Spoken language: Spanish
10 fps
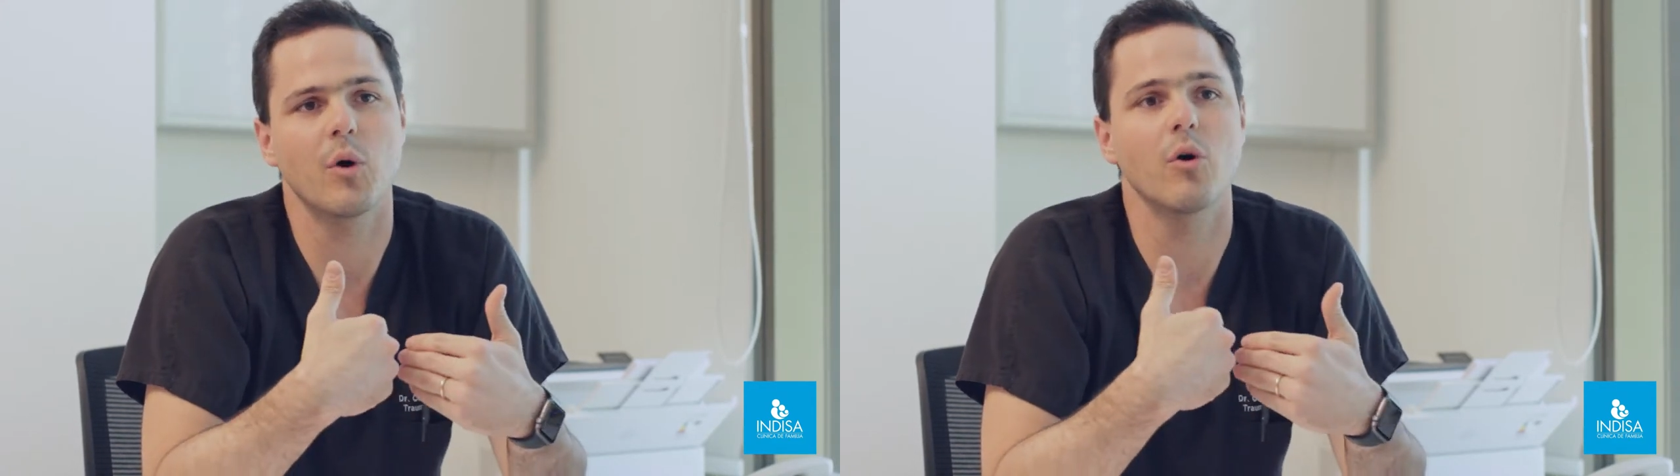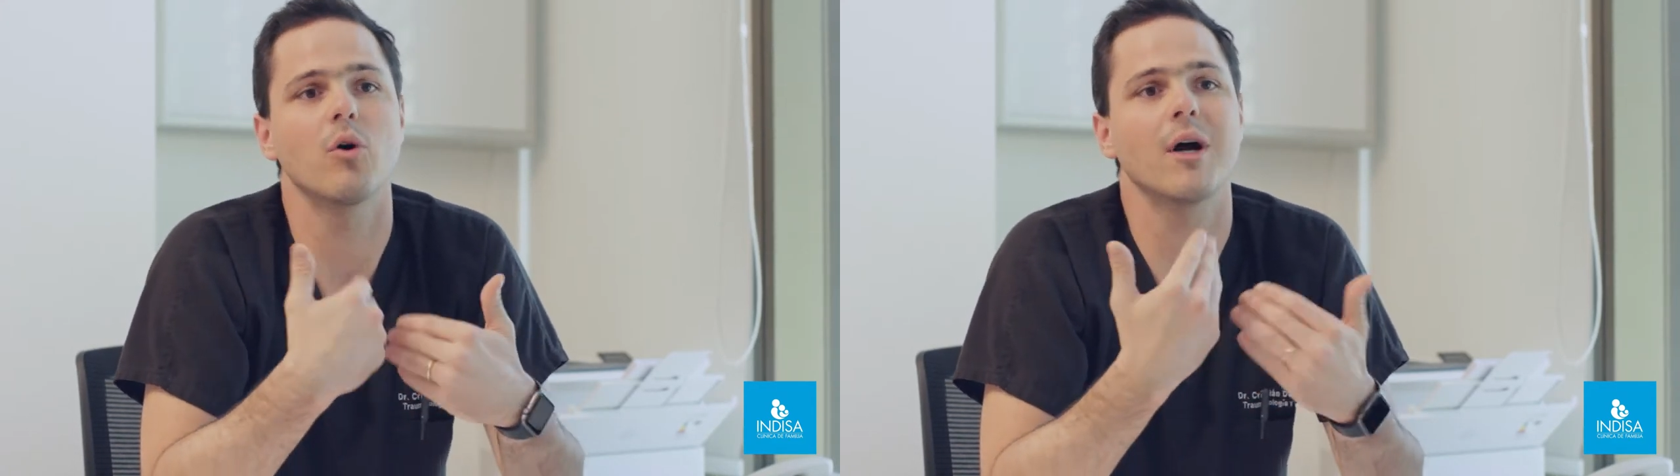
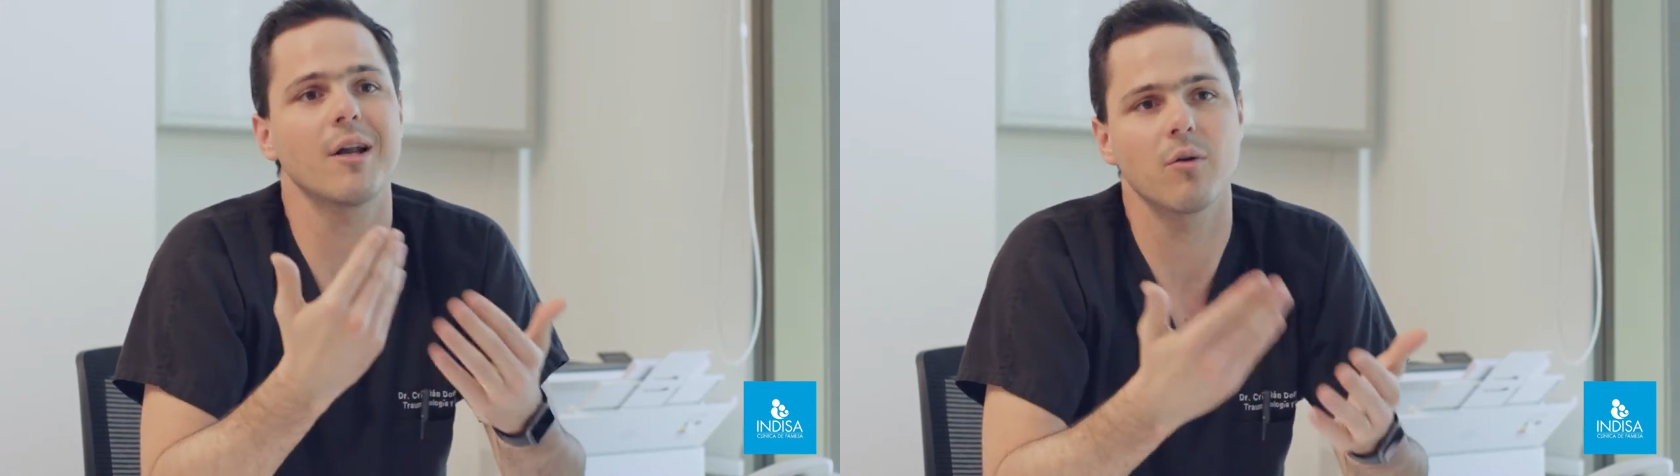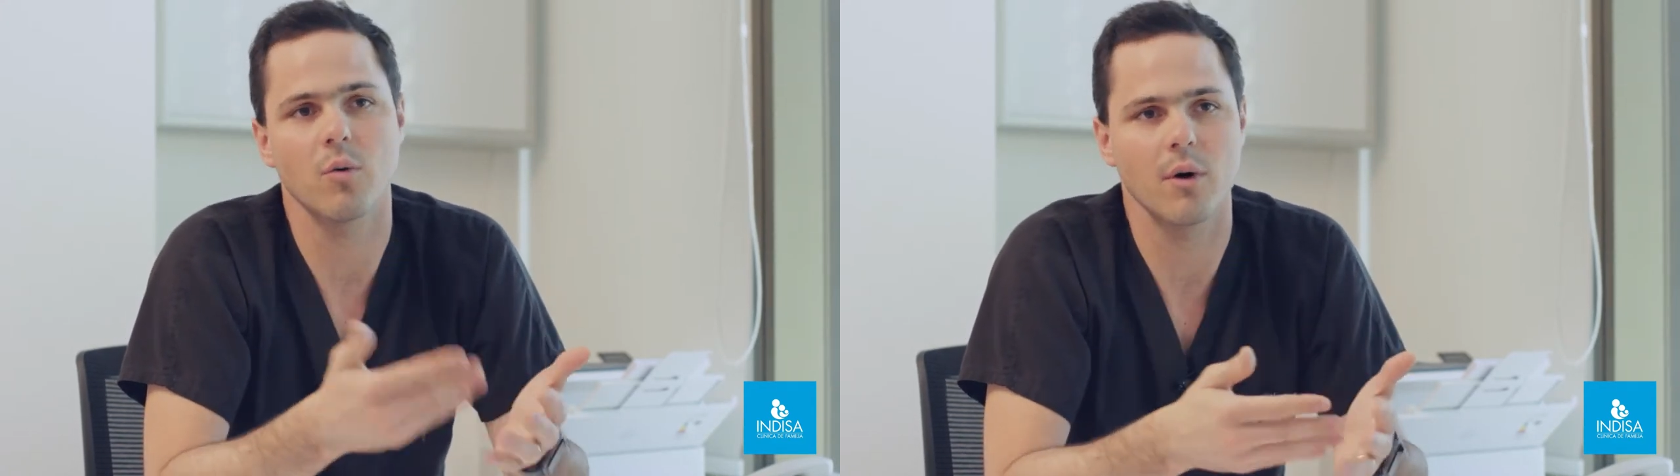
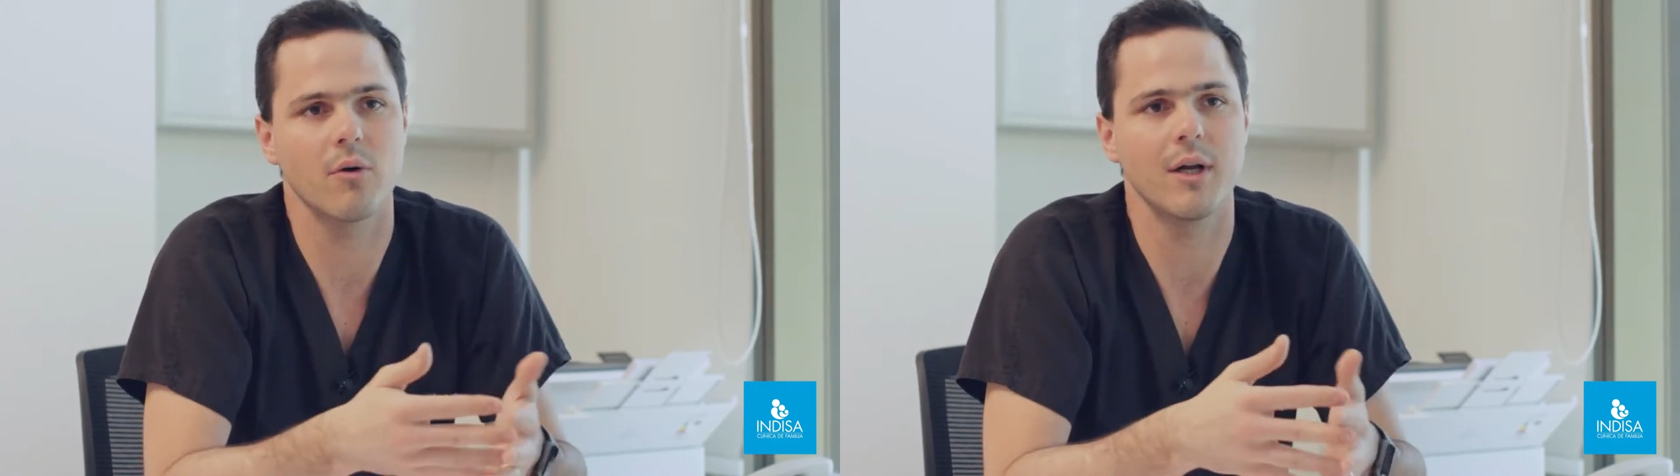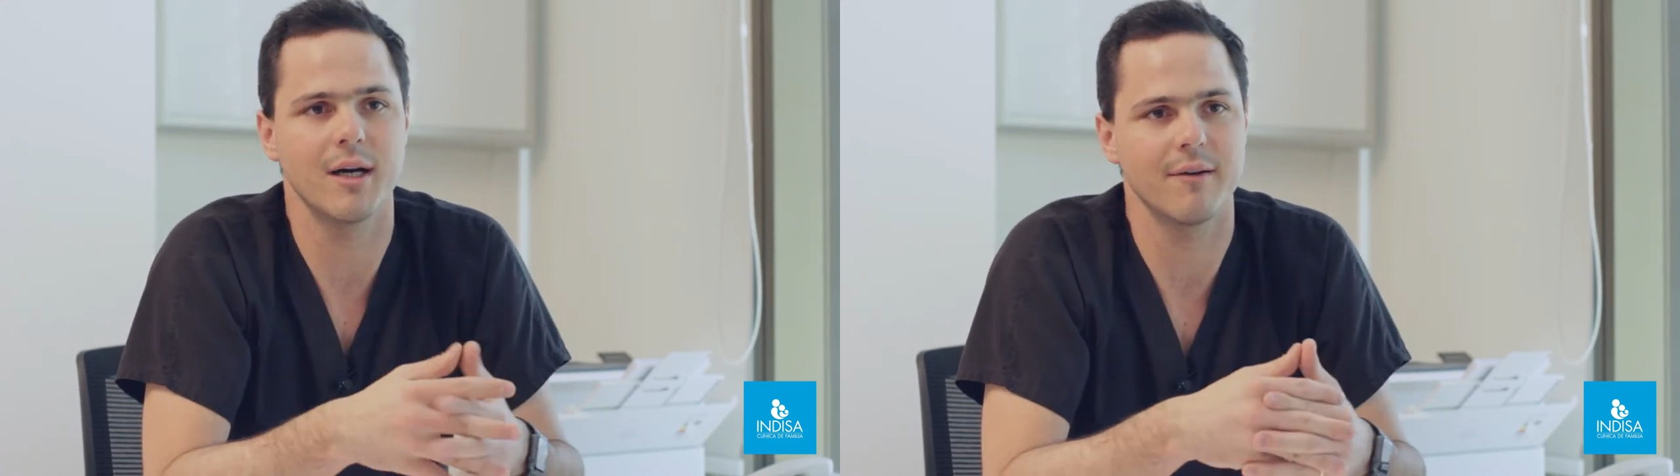colocar un
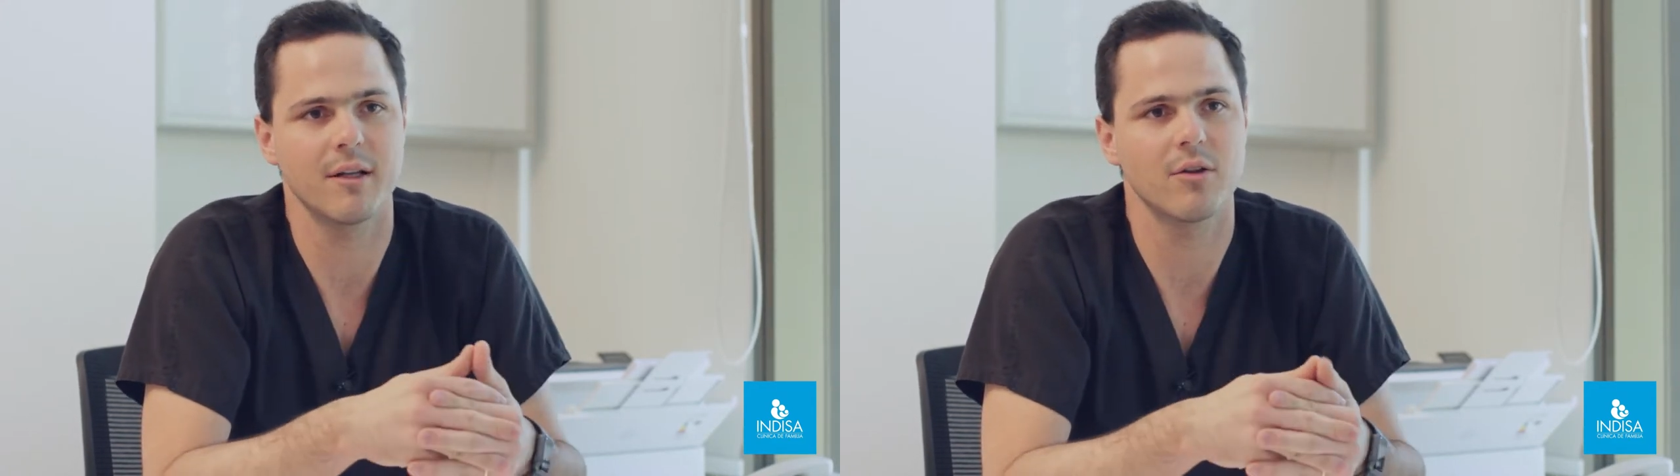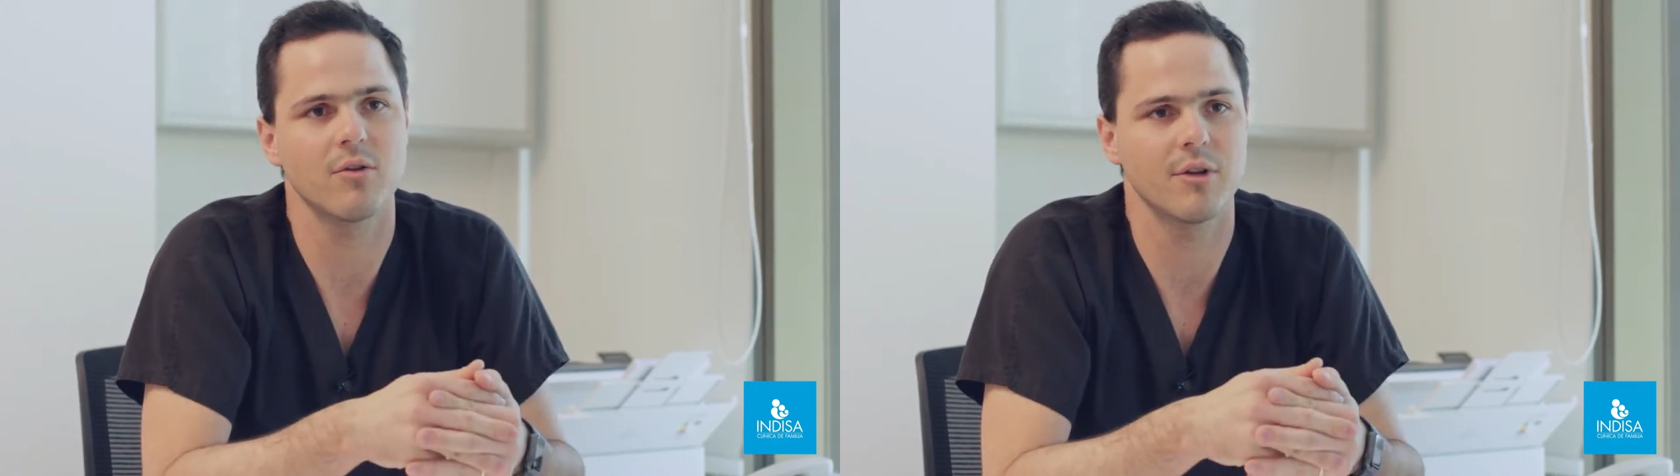nuevo
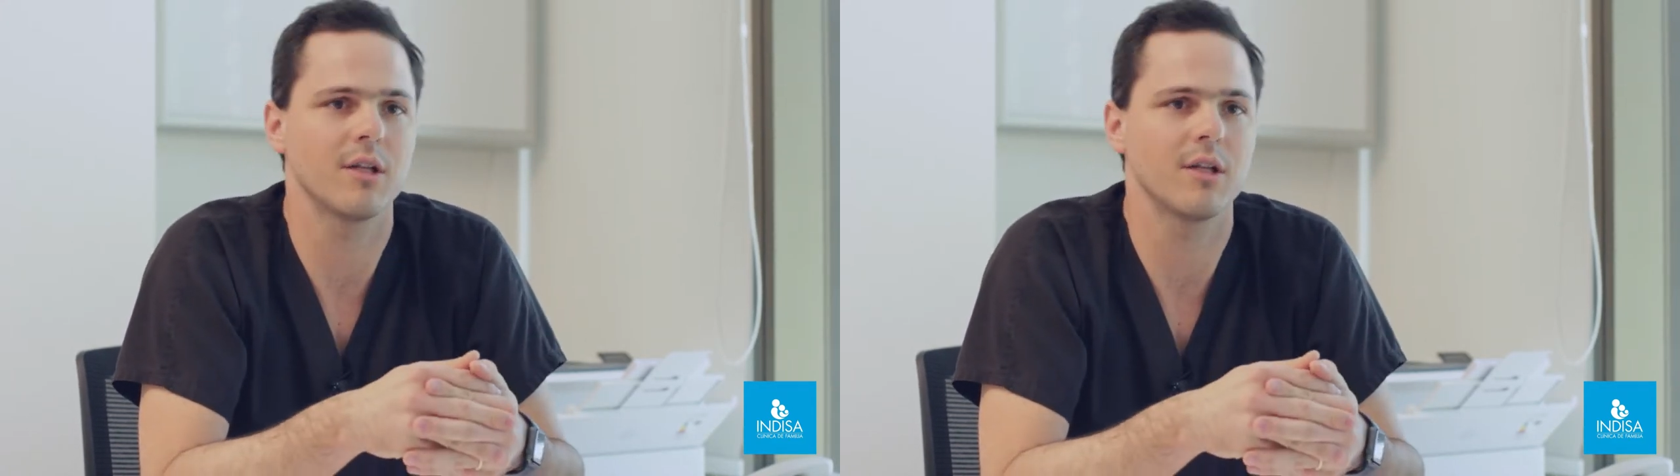ligamento